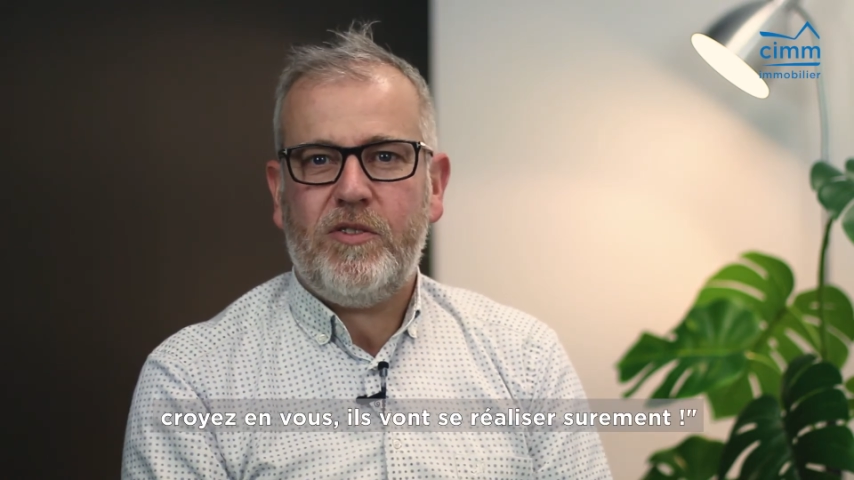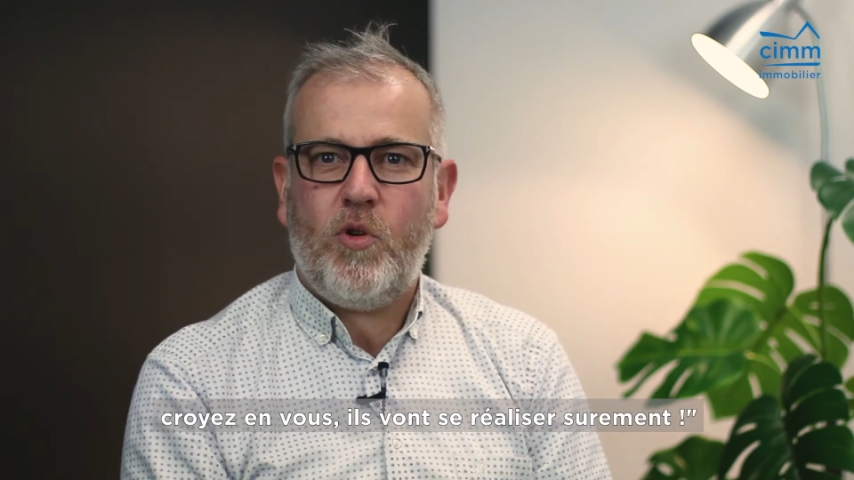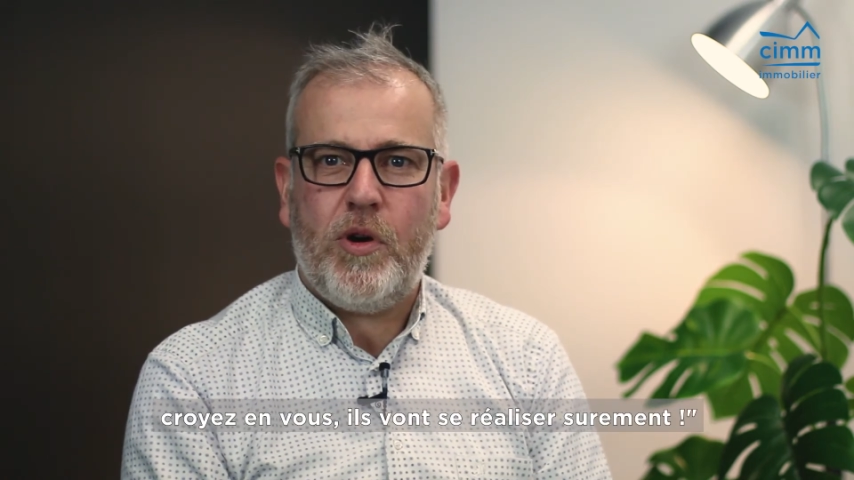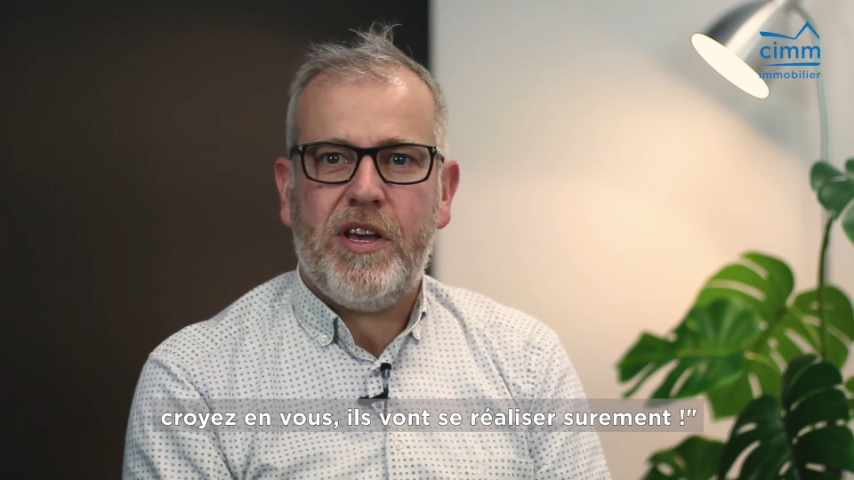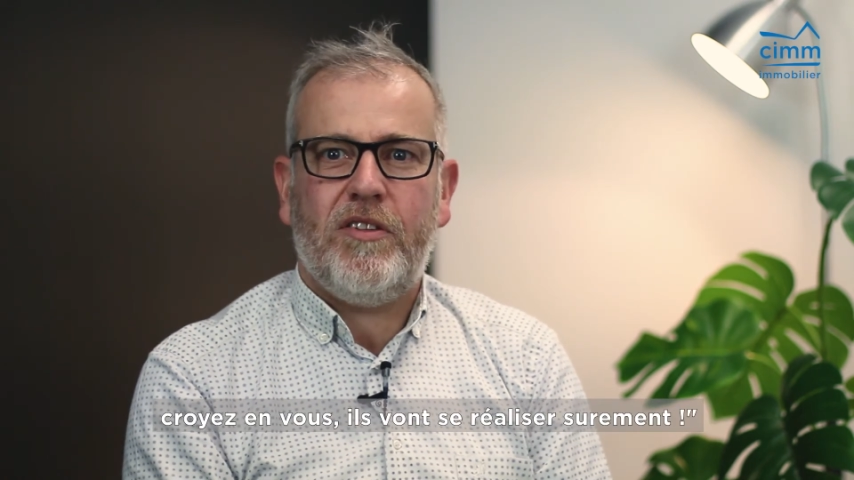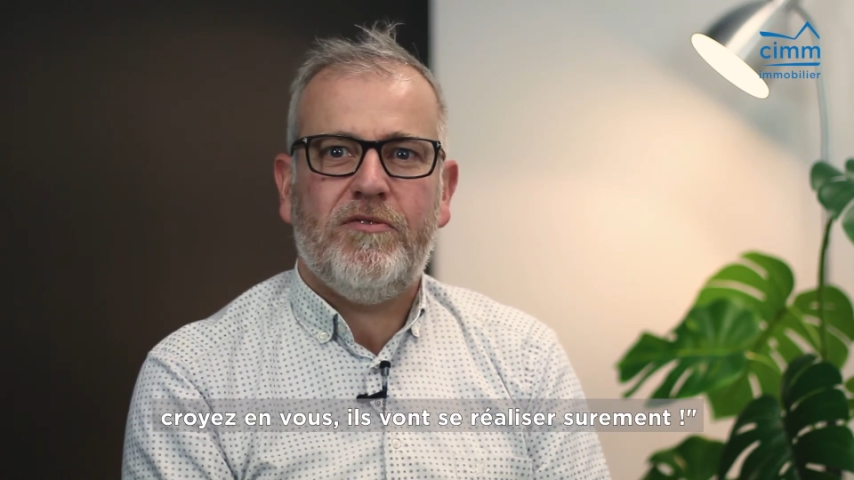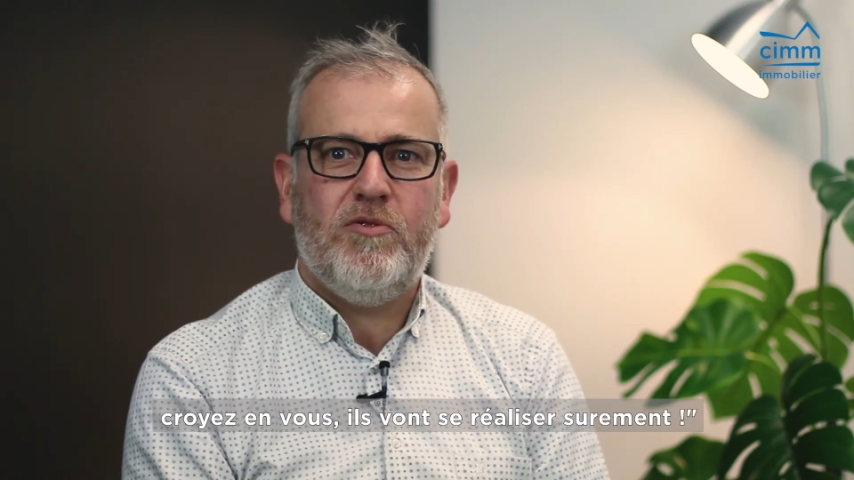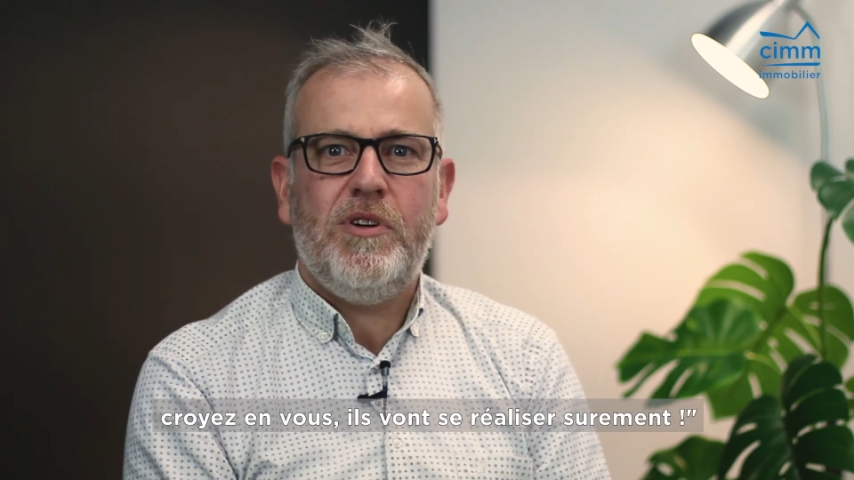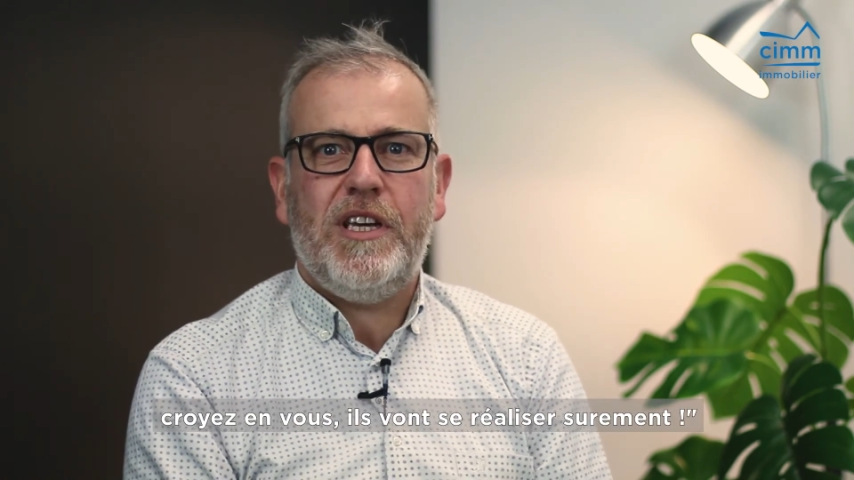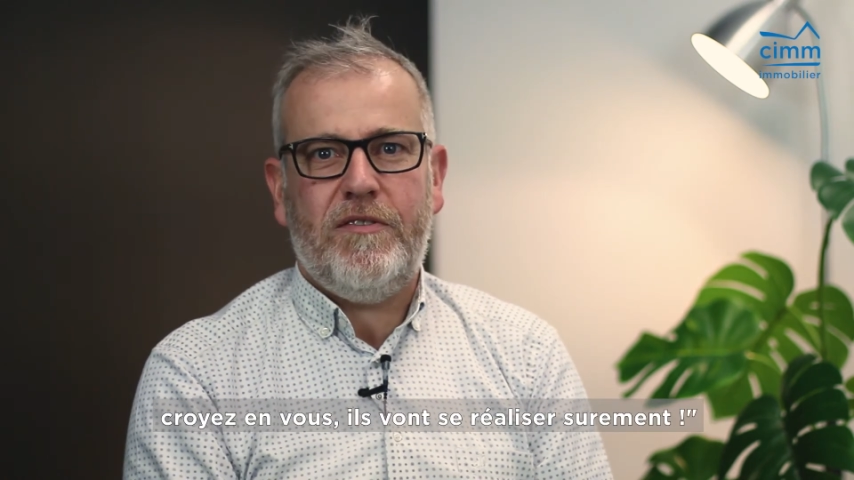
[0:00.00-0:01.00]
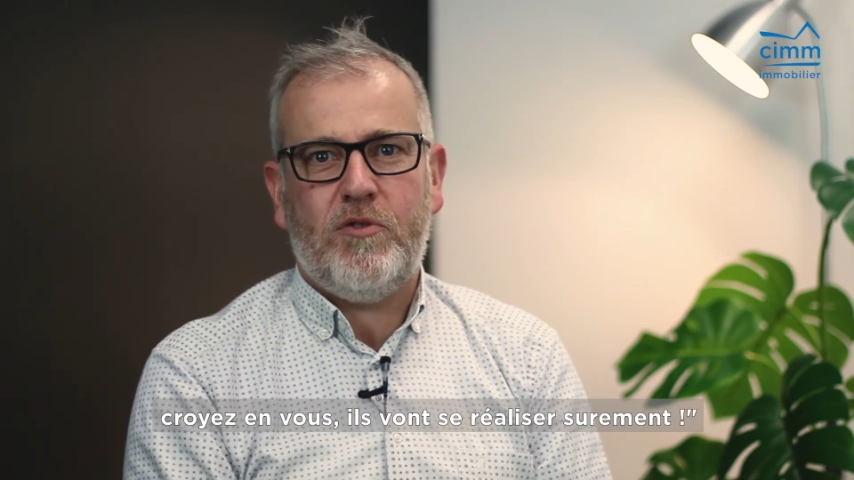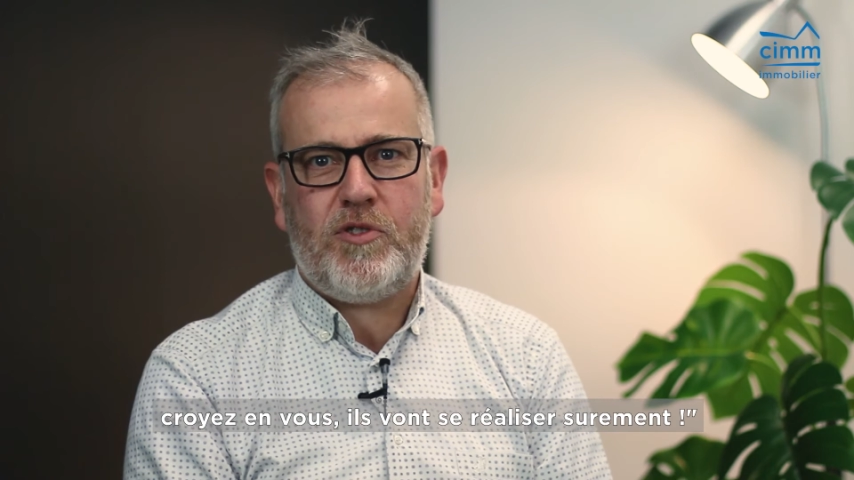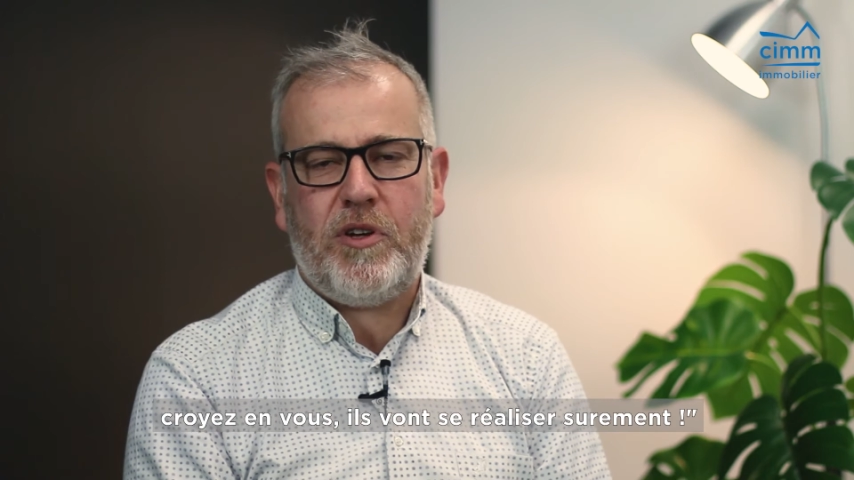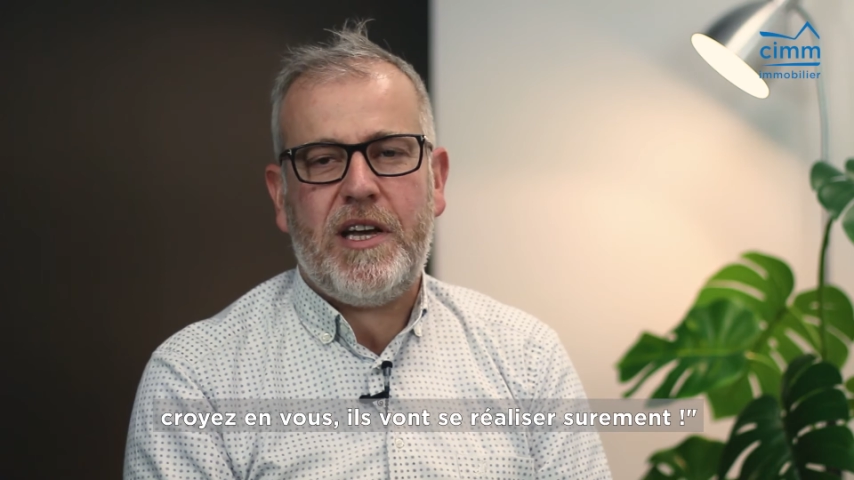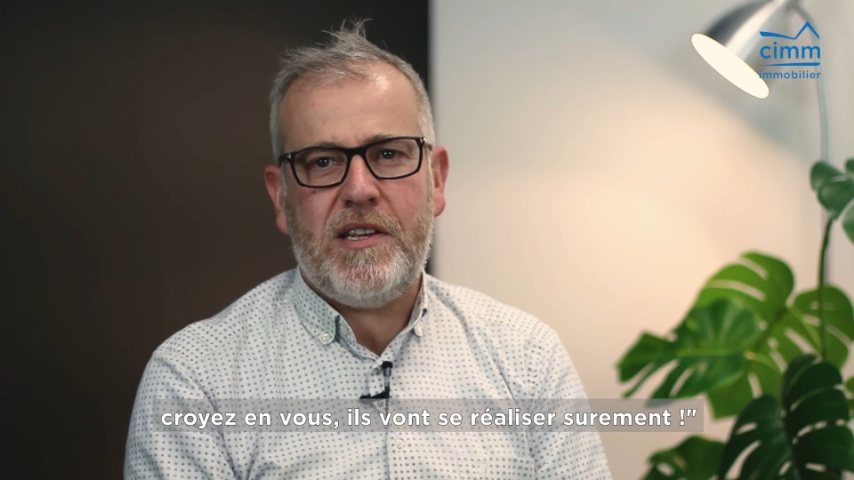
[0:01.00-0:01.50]
Croyez en vous, ils vont
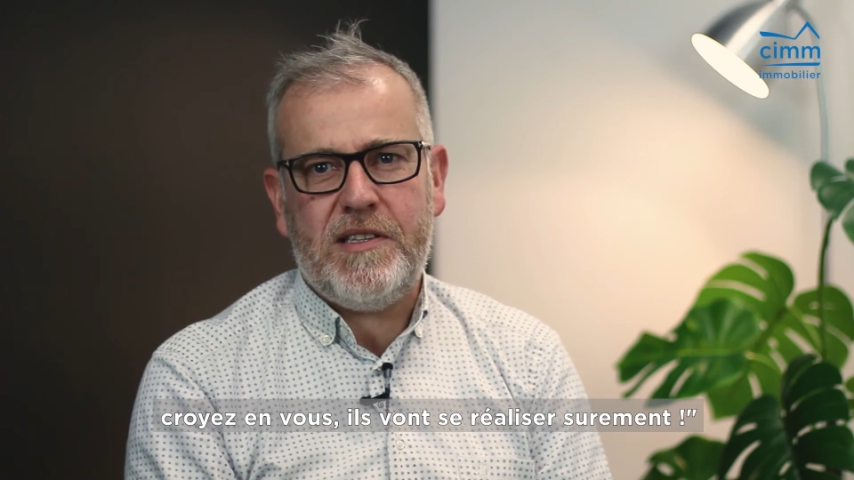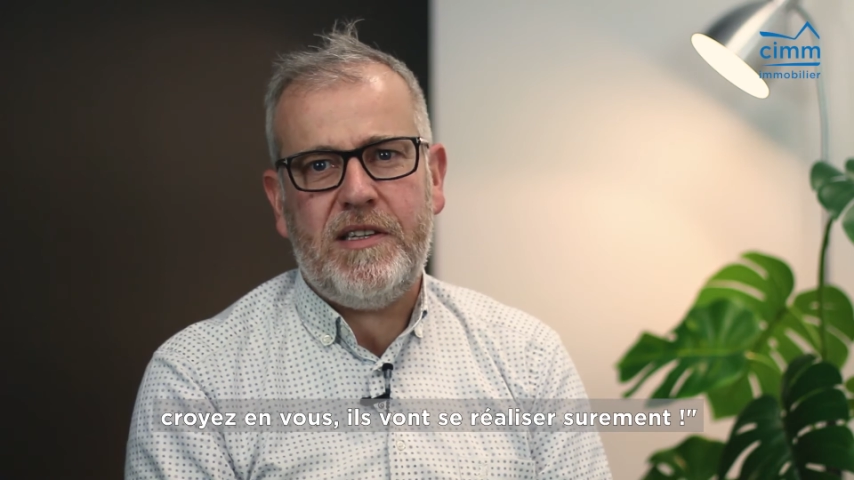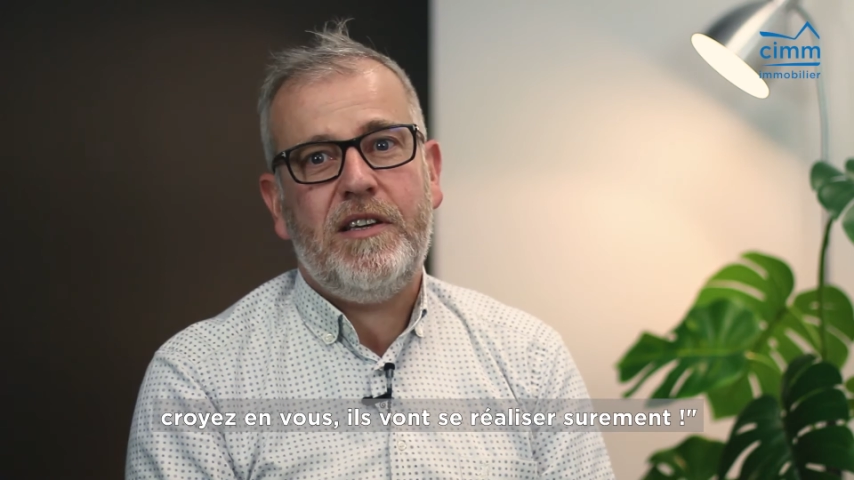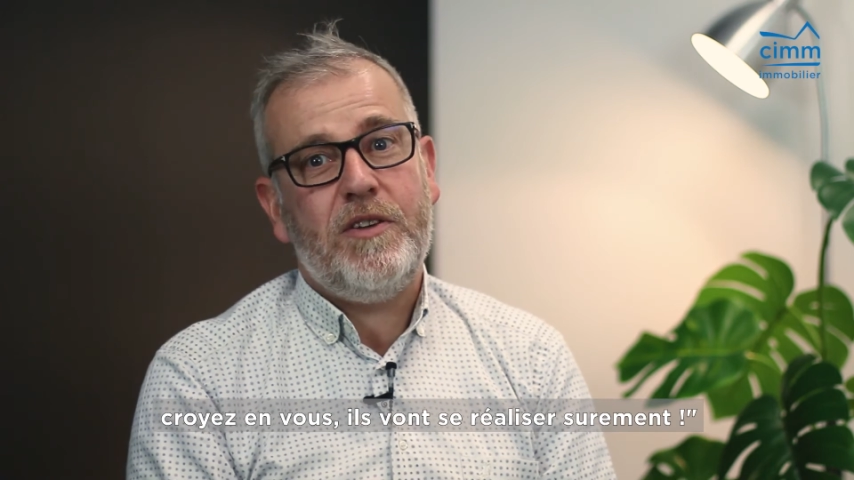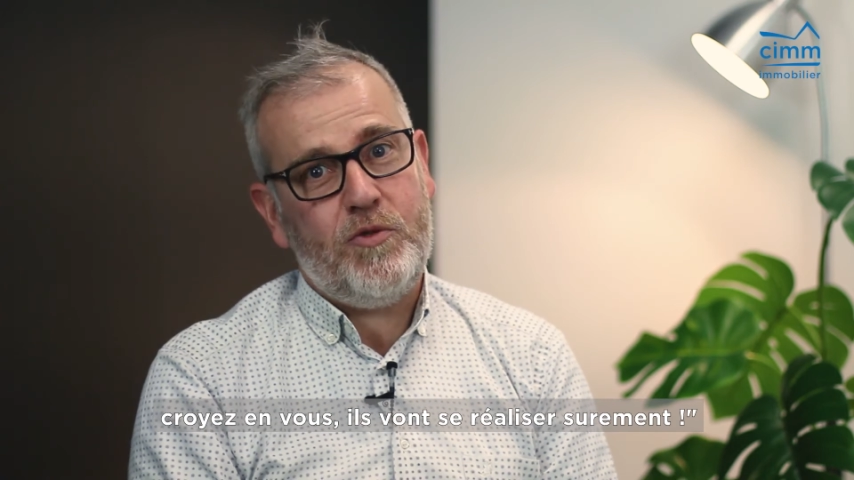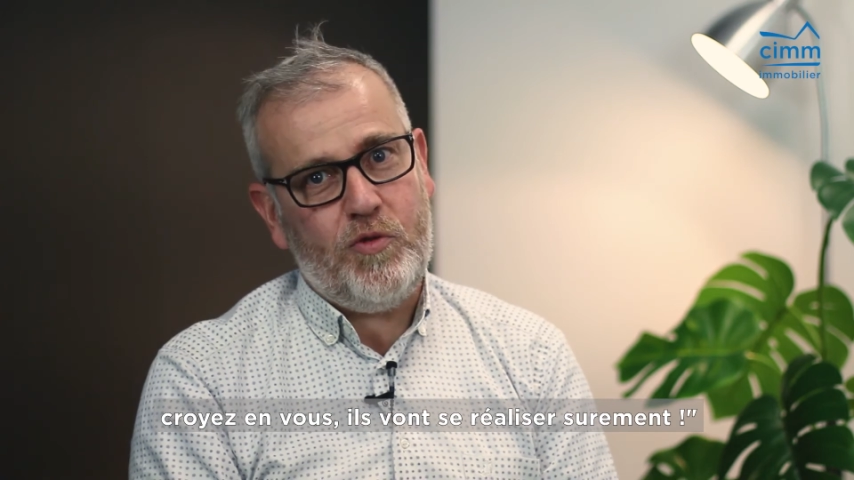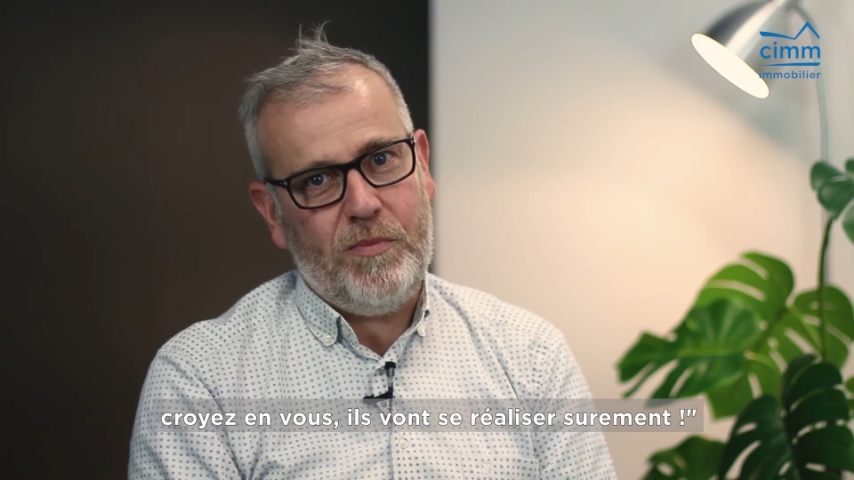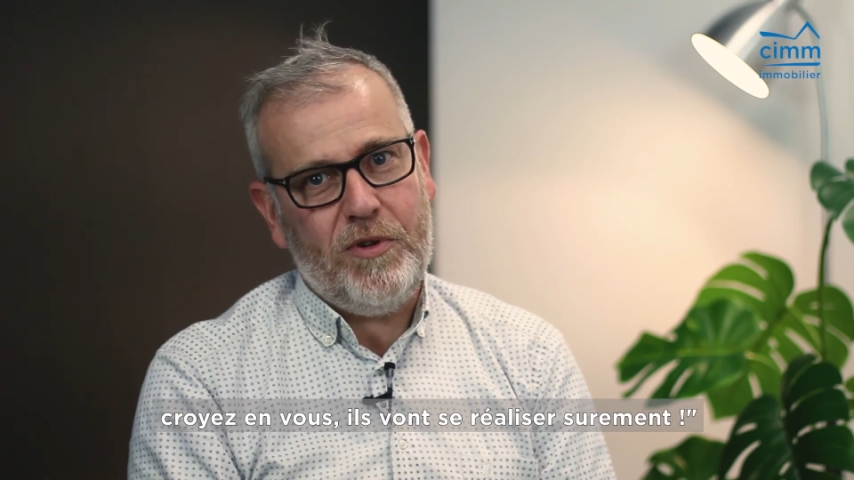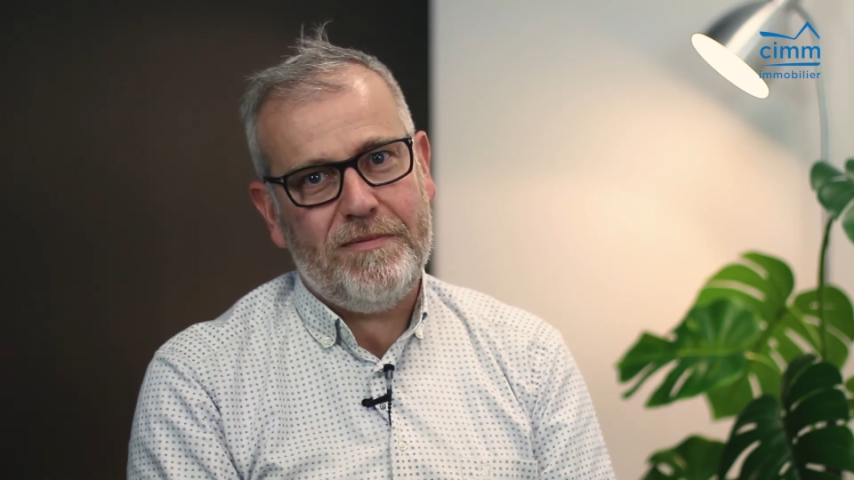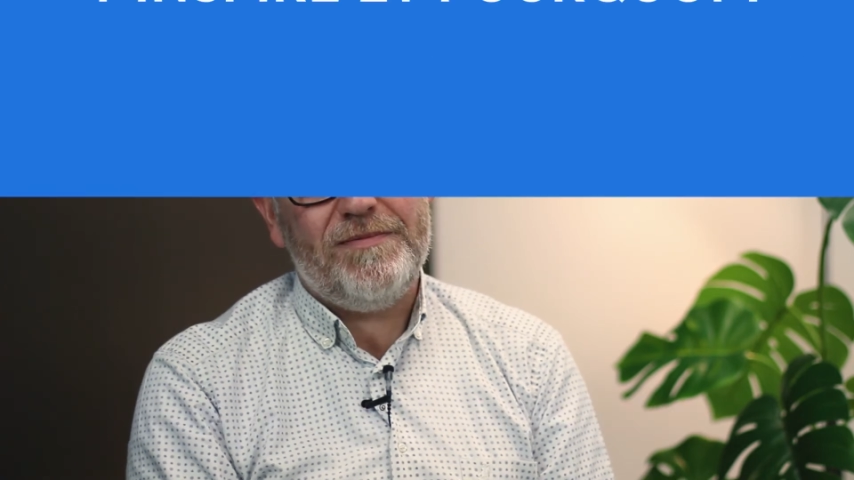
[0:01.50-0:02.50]
se réaliser sûrement.